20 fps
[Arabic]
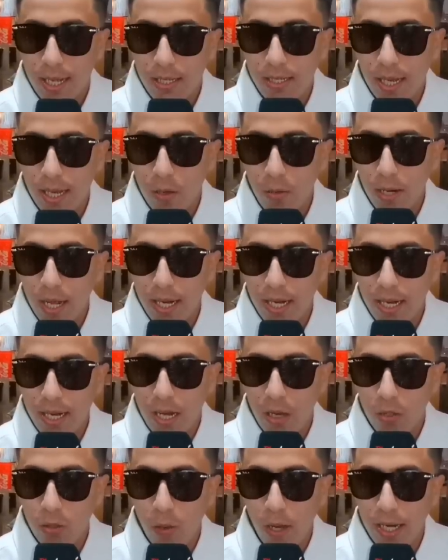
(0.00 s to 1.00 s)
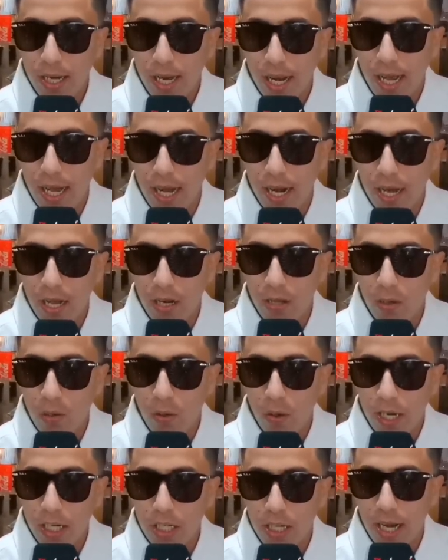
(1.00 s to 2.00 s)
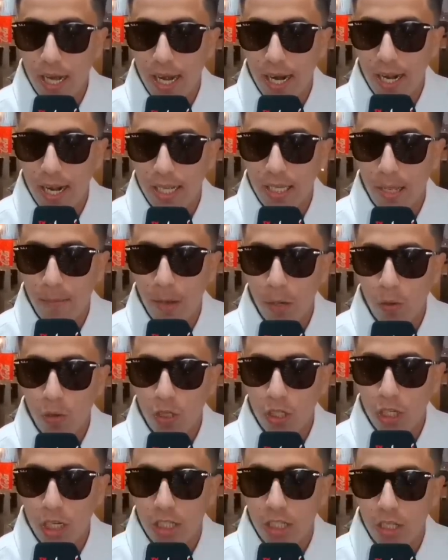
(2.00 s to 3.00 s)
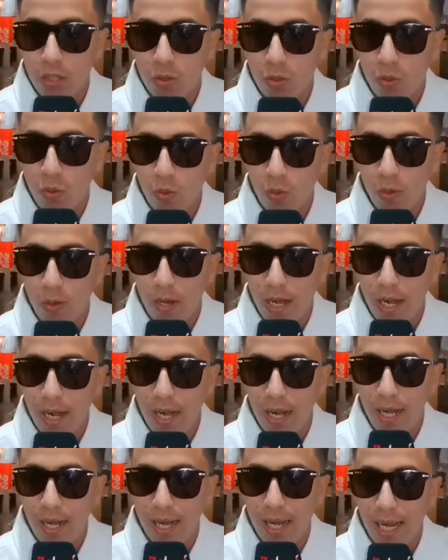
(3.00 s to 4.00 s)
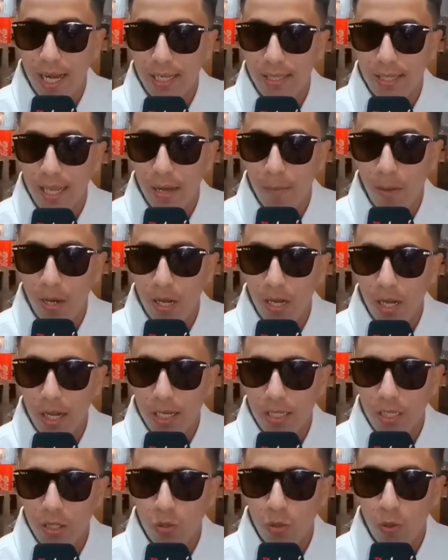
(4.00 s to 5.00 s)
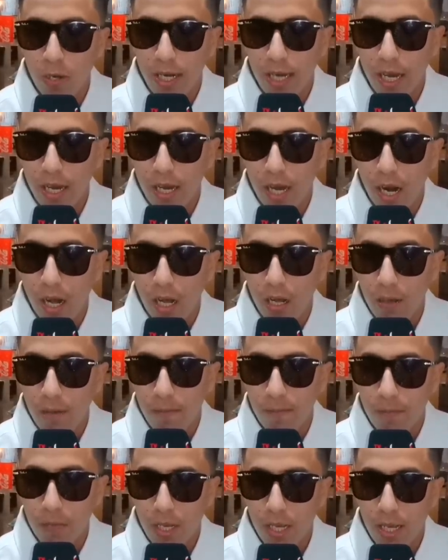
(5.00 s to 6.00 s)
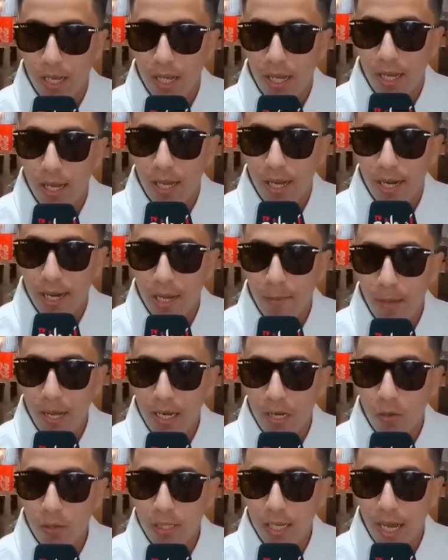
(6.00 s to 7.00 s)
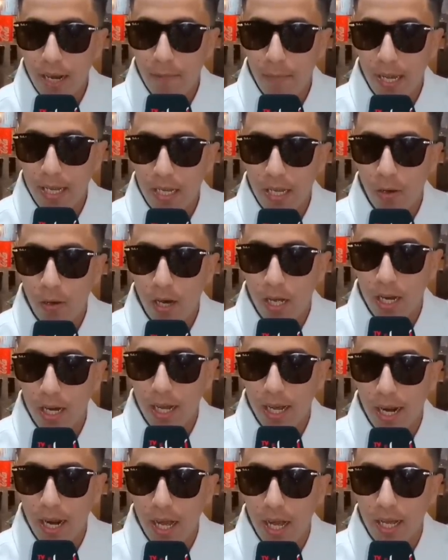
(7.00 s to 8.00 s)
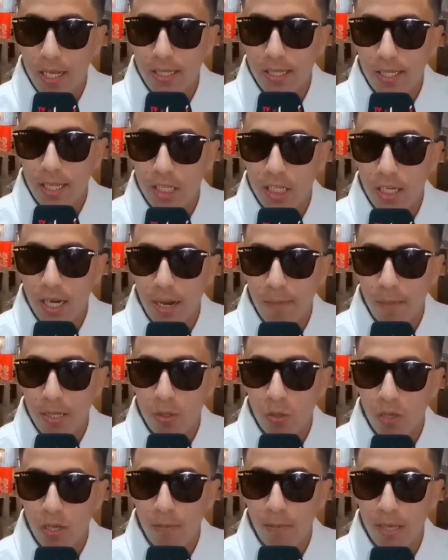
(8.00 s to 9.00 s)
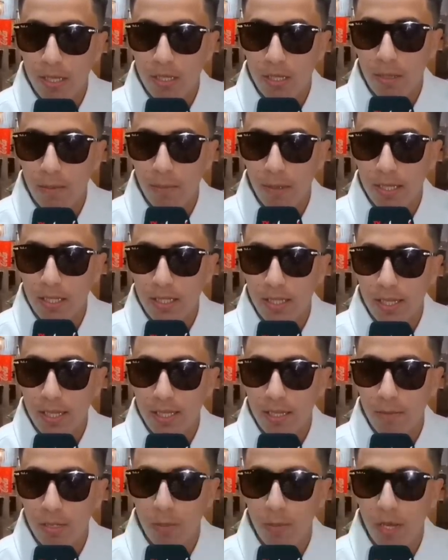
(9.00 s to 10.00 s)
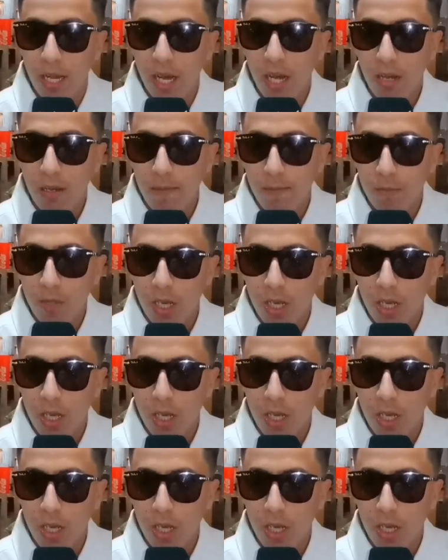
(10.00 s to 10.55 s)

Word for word: كان ضروري اننا ناخذ واحد القرار وهذا القرار هذا ما كنتش خديته آه، دابا خديته وانا كنقرا رغم ان كنت عارف بان القرايه تقدرش نهار ما ما تخدمش بها